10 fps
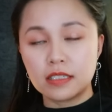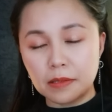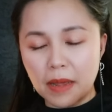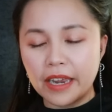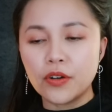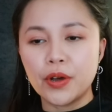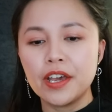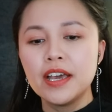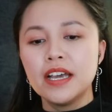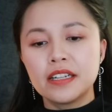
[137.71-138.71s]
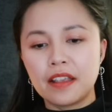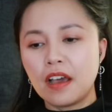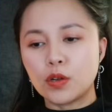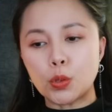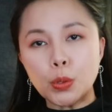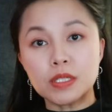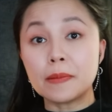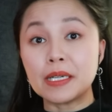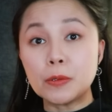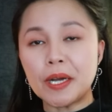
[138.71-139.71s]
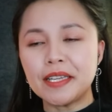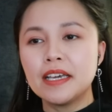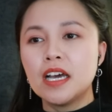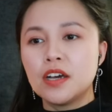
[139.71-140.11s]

kịch bản rồi á thì họ thu xếp cảnh quay